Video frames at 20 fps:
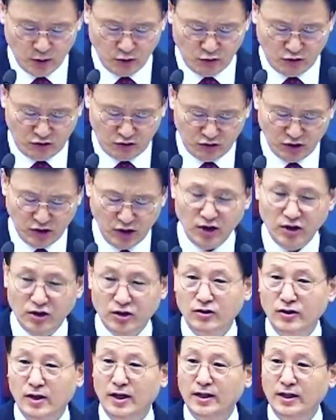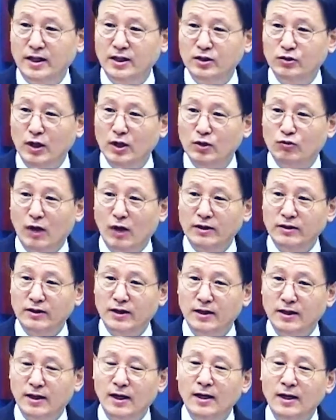뒤틀려 있던 하나님과의
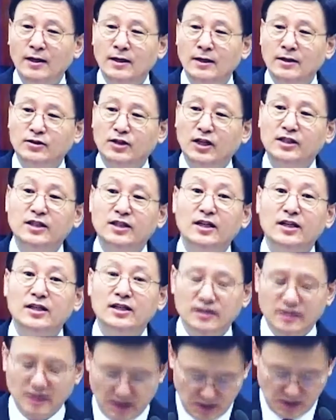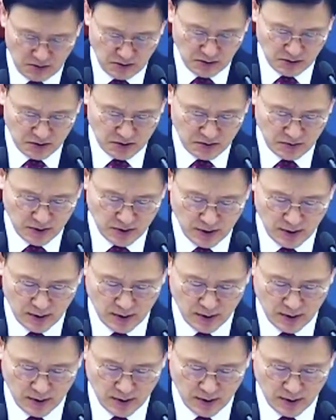관계가 제자리를 찾는 것입니다.